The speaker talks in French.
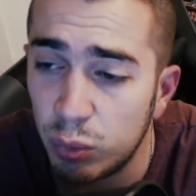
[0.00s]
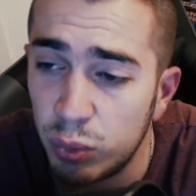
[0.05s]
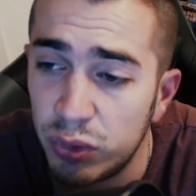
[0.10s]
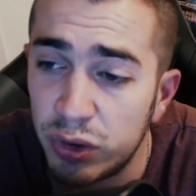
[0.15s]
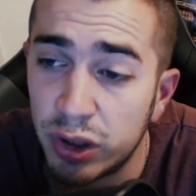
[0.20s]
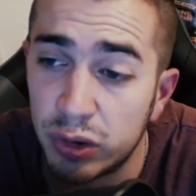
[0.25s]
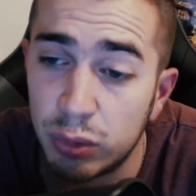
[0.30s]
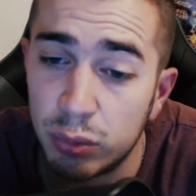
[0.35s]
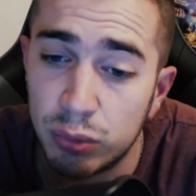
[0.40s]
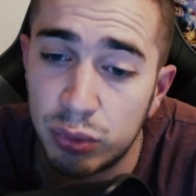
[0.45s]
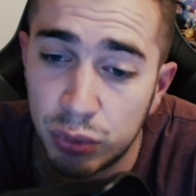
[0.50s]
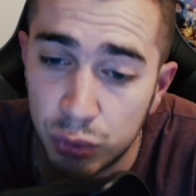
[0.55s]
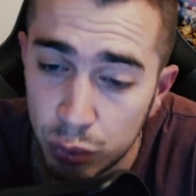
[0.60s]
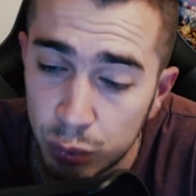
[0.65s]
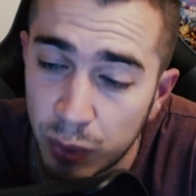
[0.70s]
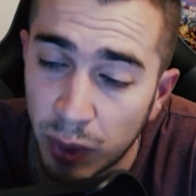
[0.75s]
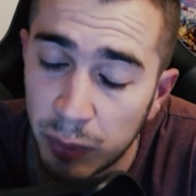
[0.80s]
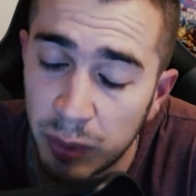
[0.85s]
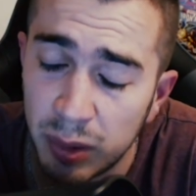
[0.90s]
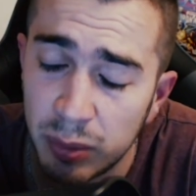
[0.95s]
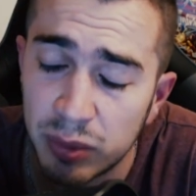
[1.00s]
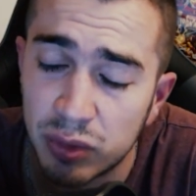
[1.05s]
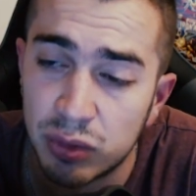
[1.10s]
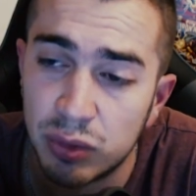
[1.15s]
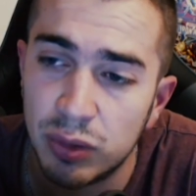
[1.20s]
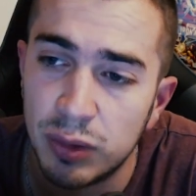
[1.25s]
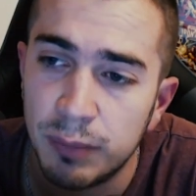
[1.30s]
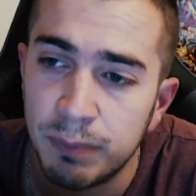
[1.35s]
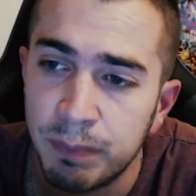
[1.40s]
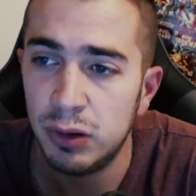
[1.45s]
En plus, ça tombe super bien parce
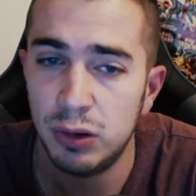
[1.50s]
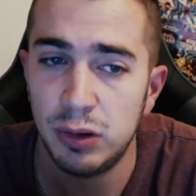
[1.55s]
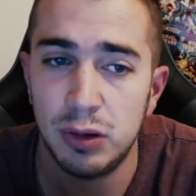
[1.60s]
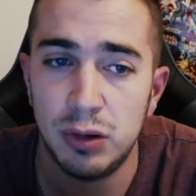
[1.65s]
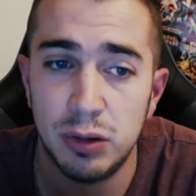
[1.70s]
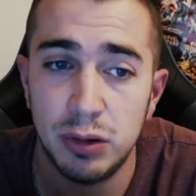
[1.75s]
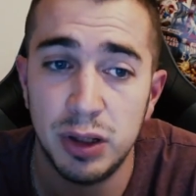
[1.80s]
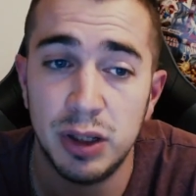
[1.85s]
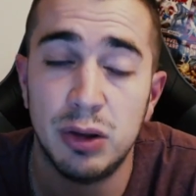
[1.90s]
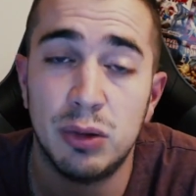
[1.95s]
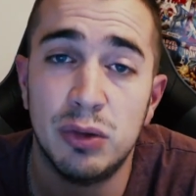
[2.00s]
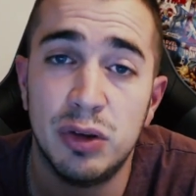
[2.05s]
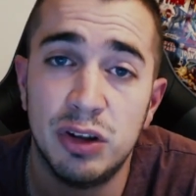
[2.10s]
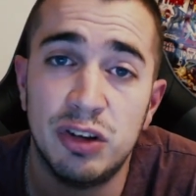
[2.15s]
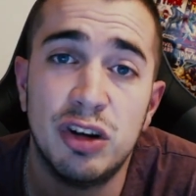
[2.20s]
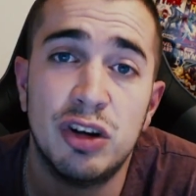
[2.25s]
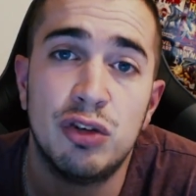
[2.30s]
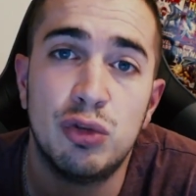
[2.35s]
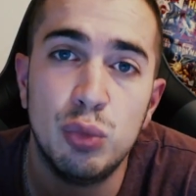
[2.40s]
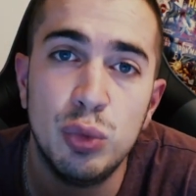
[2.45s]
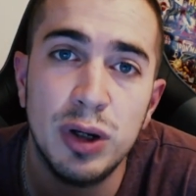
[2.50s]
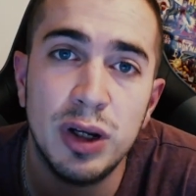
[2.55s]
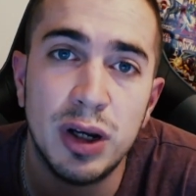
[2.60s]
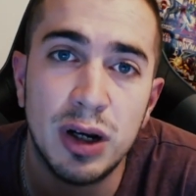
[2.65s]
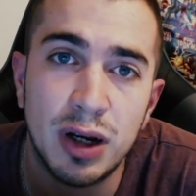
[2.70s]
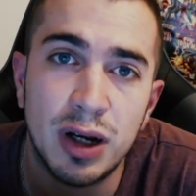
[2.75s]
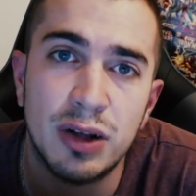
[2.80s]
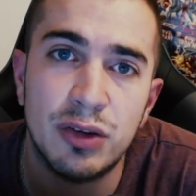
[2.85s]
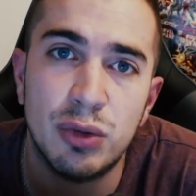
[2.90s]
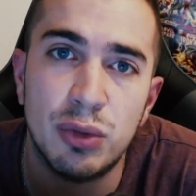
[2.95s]
que ayant déjà joué
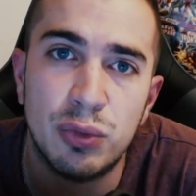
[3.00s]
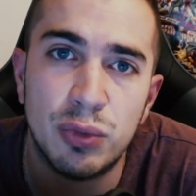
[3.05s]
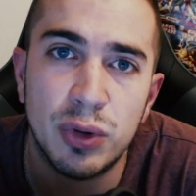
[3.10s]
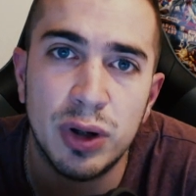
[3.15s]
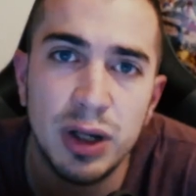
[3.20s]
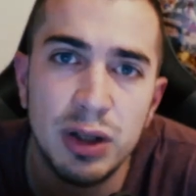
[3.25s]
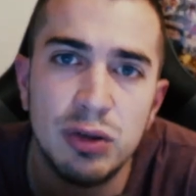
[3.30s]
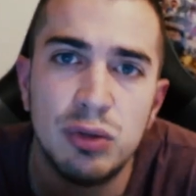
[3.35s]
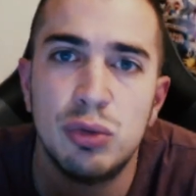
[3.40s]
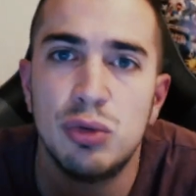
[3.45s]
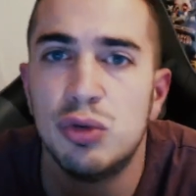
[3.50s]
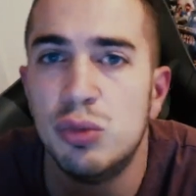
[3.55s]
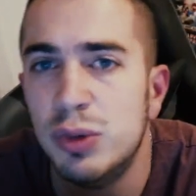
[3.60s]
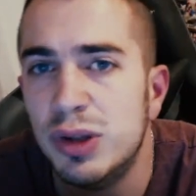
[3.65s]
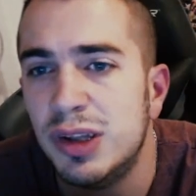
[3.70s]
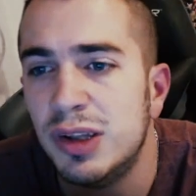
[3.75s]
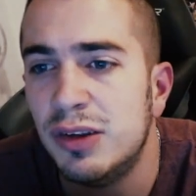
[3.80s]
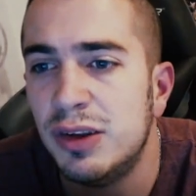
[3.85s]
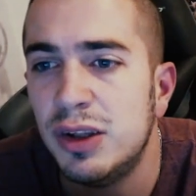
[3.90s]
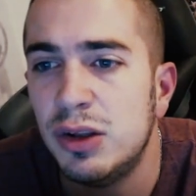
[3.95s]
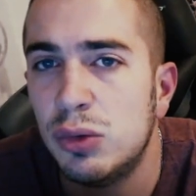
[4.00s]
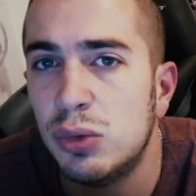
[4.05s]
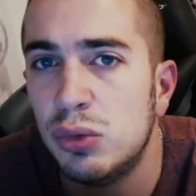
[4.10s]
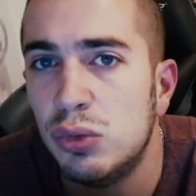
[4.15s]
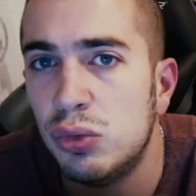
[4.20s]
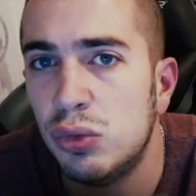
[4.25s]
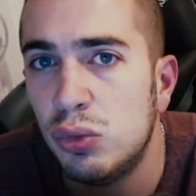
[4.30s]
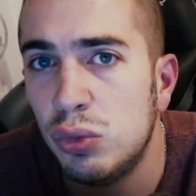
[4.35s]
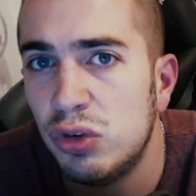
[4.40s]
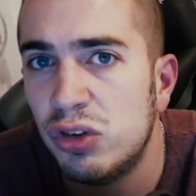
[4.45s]
à The Forest, je m'étais dit que
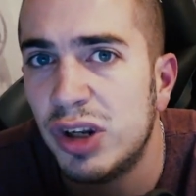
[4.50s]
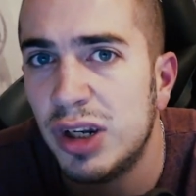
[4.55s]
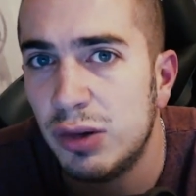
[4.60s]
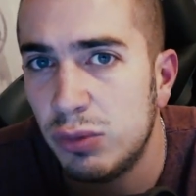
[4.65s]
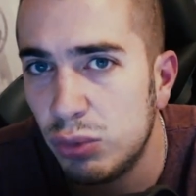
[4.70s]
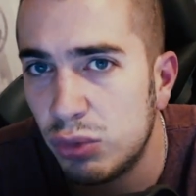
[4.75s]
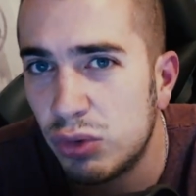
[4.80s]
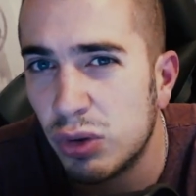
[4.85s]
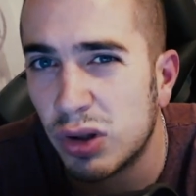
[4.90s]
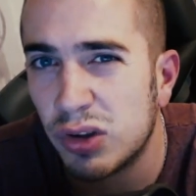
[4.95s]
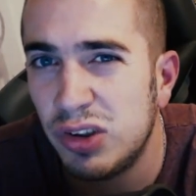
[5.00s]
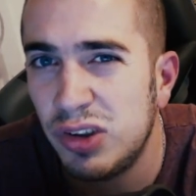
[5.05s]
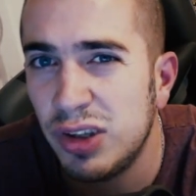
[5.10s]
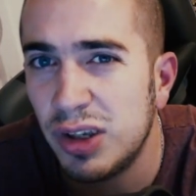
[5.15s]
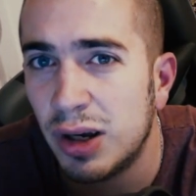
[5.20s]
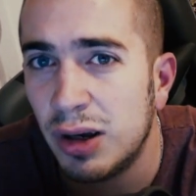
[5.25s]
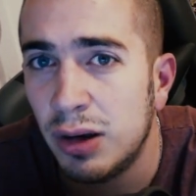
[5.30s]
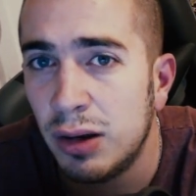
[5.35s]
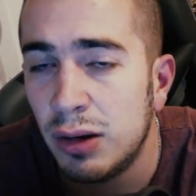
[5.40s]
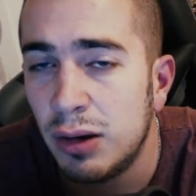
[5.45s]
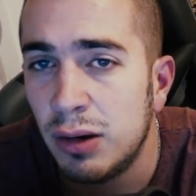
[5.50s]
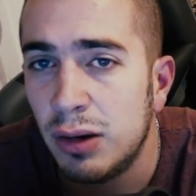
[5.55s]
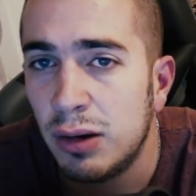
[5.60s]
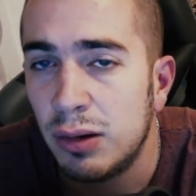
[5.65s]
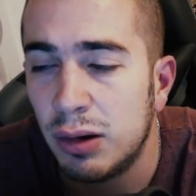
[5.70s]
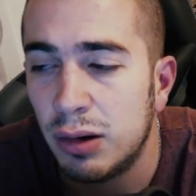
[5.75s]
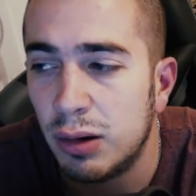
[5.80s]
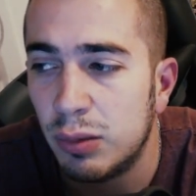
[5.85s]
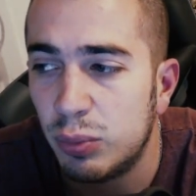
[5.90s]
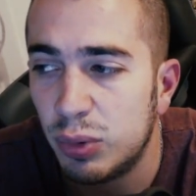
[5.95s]
du coup, j'allais vous sortir
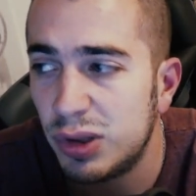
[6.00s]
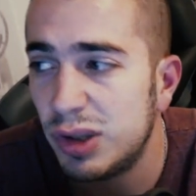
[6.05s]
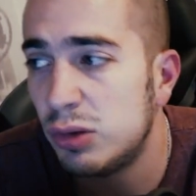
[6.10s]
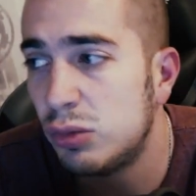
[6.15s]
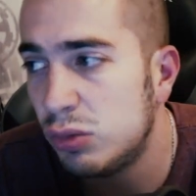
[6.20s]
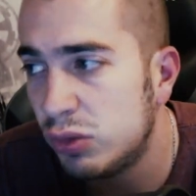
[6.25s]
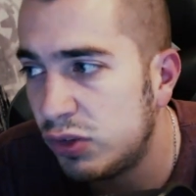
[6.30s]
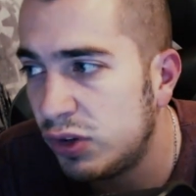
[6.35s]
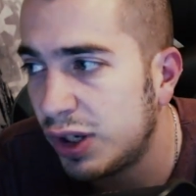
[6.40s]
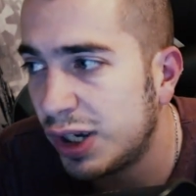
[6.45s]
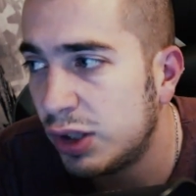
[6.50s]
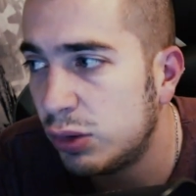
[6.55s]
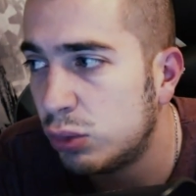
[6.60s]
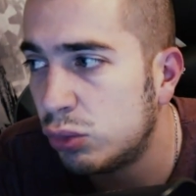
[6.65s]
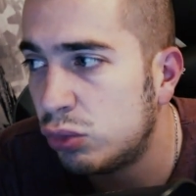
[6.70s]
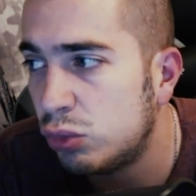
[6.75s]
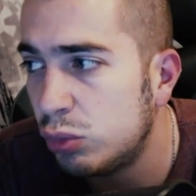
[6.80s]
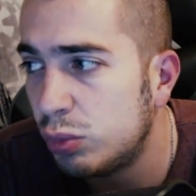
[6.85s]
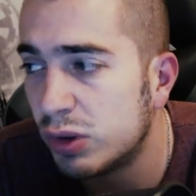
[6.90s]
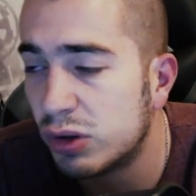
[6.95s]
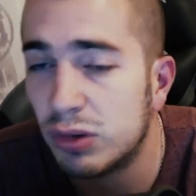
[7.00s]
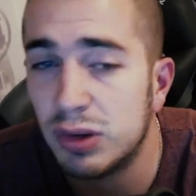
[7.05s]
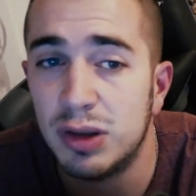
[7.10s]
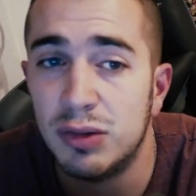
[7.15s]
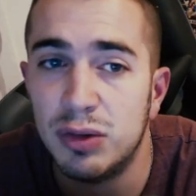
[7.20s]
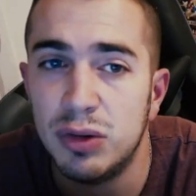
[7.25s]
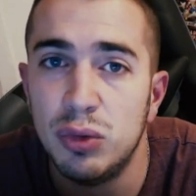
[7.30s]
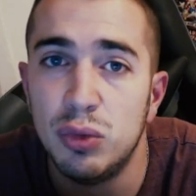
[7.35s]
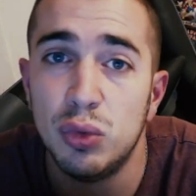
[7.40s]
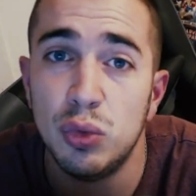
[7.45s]
euh, peut-être une série dessus parce qu'il
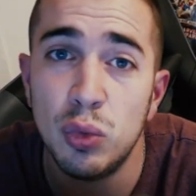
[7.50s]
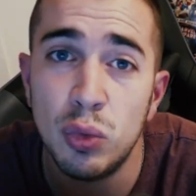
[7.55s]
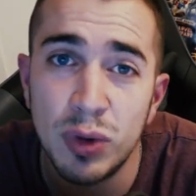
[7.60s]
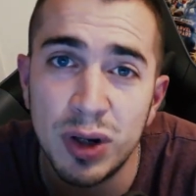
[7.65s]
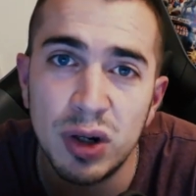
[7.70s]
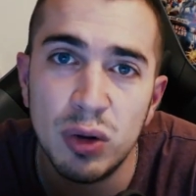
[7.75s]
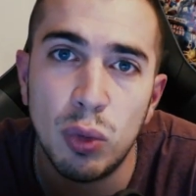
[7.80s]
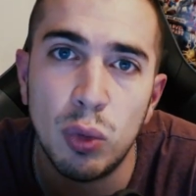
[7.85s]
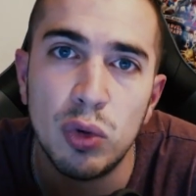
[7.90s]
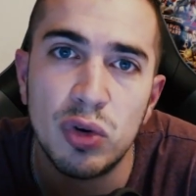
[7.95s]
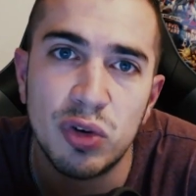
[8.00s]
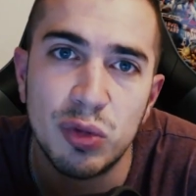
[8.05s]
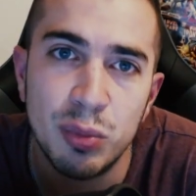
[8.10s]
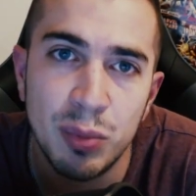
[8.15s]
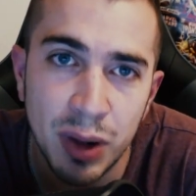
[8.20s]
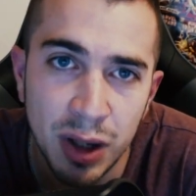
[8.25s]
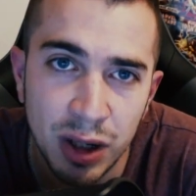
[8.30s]
y avait une nouvelle grosse